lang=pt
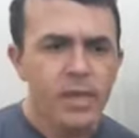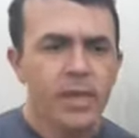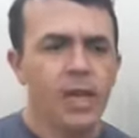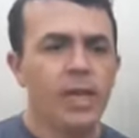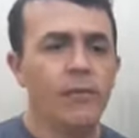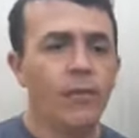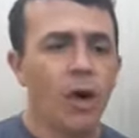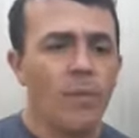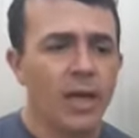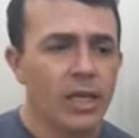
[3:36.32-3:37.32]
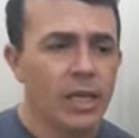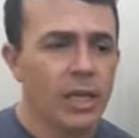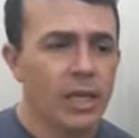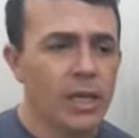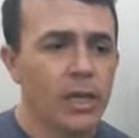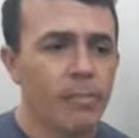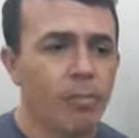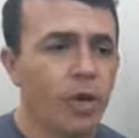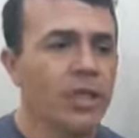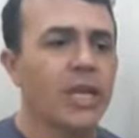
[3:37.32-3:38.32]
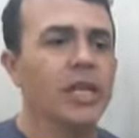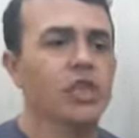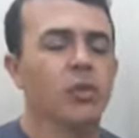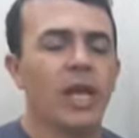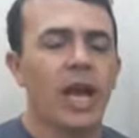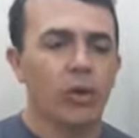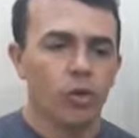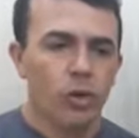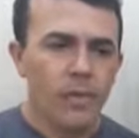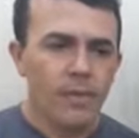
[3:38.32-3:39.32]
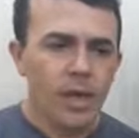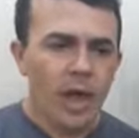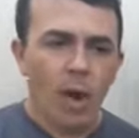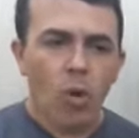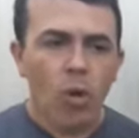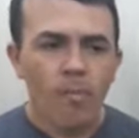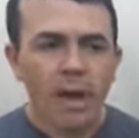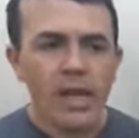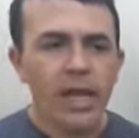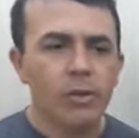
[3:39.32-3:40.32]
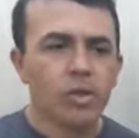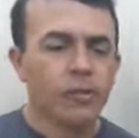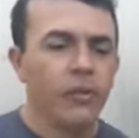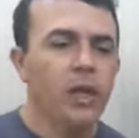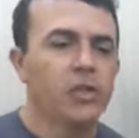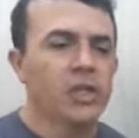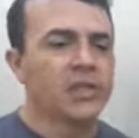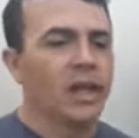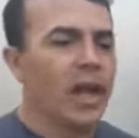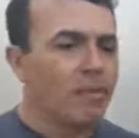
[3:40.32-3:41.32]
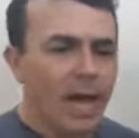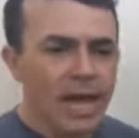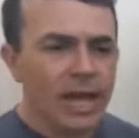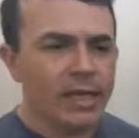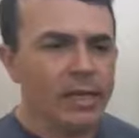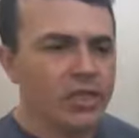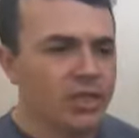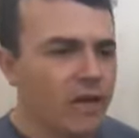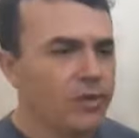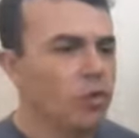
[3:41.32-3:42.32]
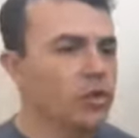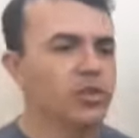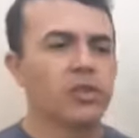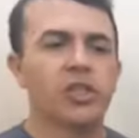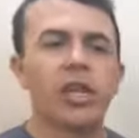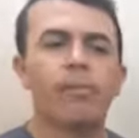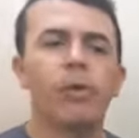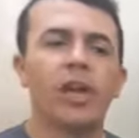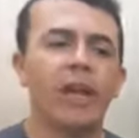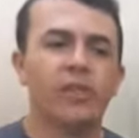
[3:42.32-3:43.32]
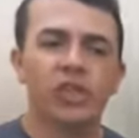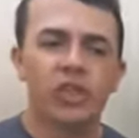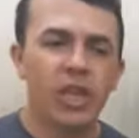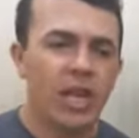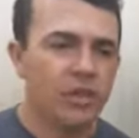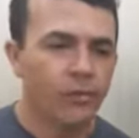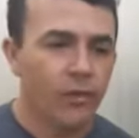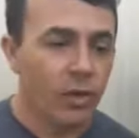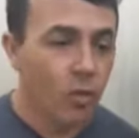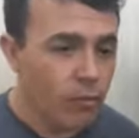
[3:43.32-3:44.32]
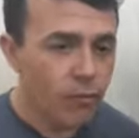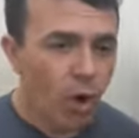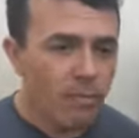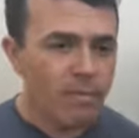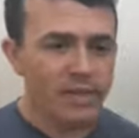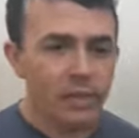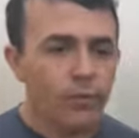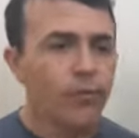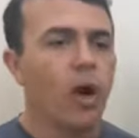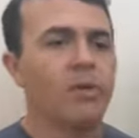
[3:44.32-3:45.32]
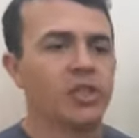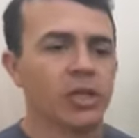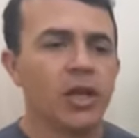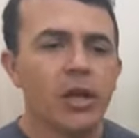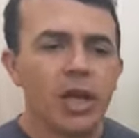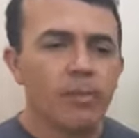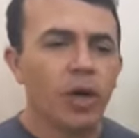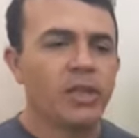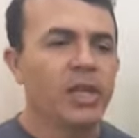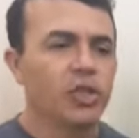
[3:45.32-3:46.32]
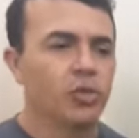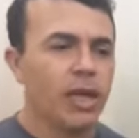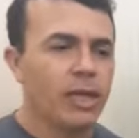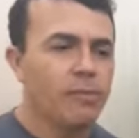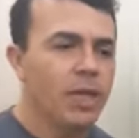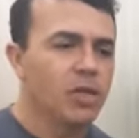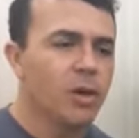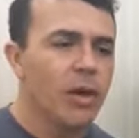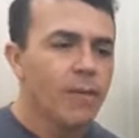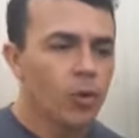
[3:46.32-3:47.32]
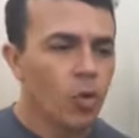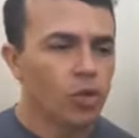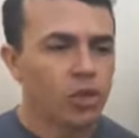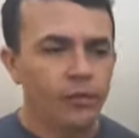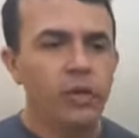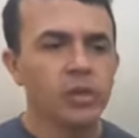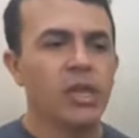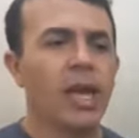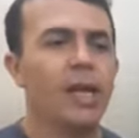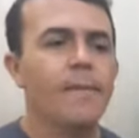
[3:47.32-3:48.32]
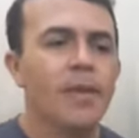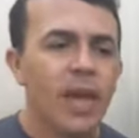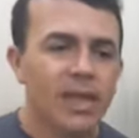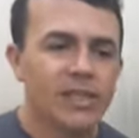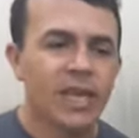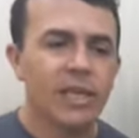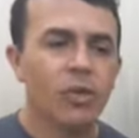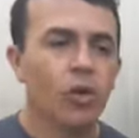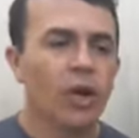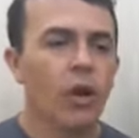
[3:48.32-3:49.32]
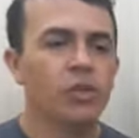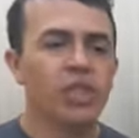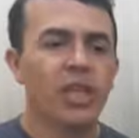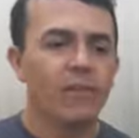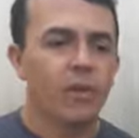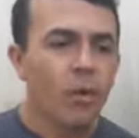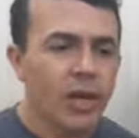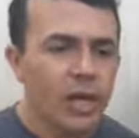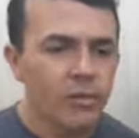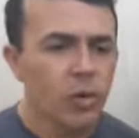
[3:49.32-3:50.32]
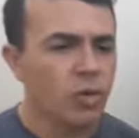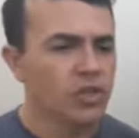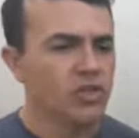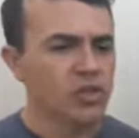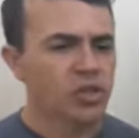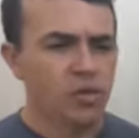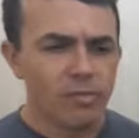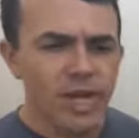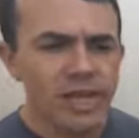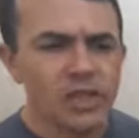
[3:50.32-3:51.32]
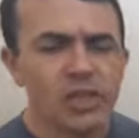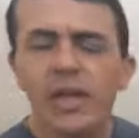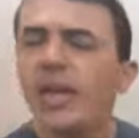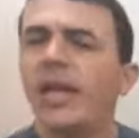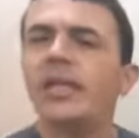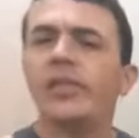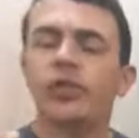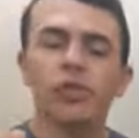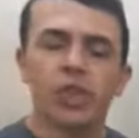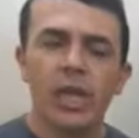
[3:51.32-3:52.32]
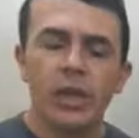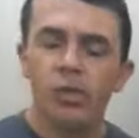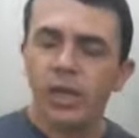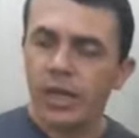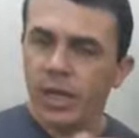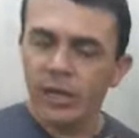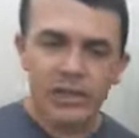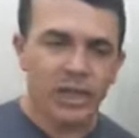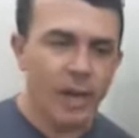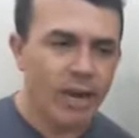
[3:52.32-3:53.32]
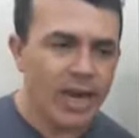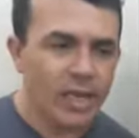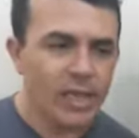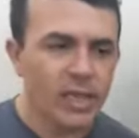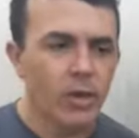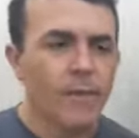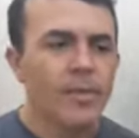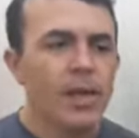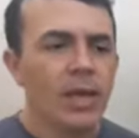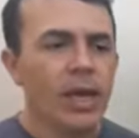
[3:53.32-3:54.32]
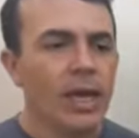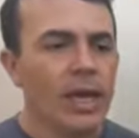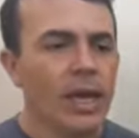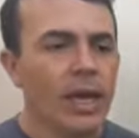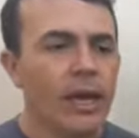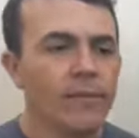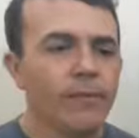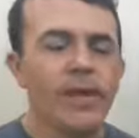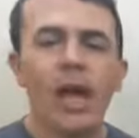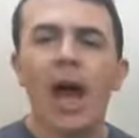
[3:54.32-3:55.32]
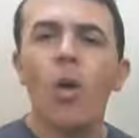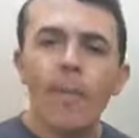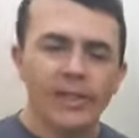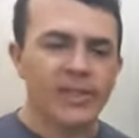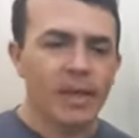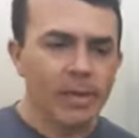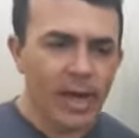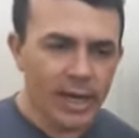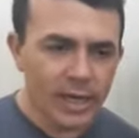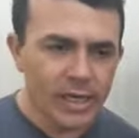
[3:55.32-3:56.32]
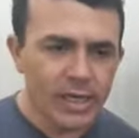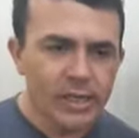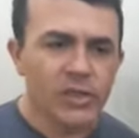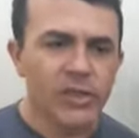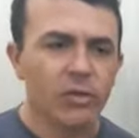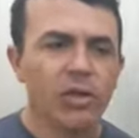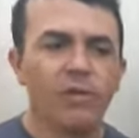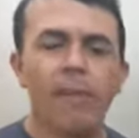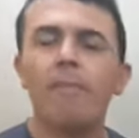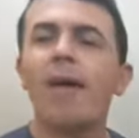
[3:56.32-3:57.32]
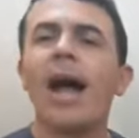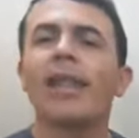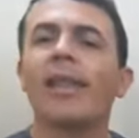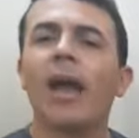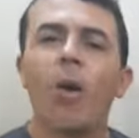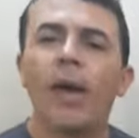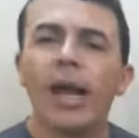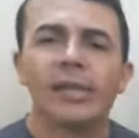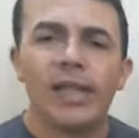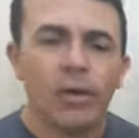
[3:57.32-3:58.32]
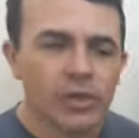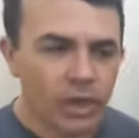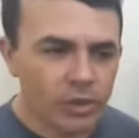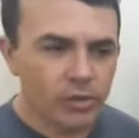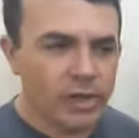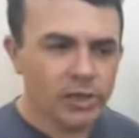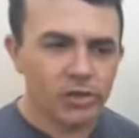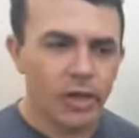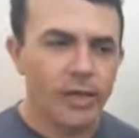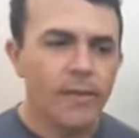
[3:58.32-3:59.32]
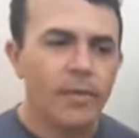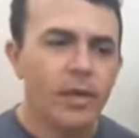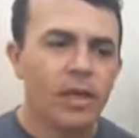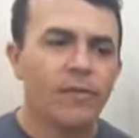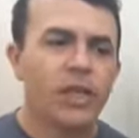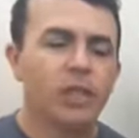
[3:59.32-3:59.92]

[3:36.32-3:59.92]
ele informa que por terem ajudado a companheira e os filhos desse camarada que estava em condições deploráveis de higiene de, e com fome, passando fome, gente, e por terem ajudado a mesma, com os filhos dela, a saírem do local onde estavam morando em condições desumanas. Esse sujeito, esse camarada aqui, ó, é, vem há uma semana, né, dizendo que vai matar o casal, gente. Olha só, hein? que vai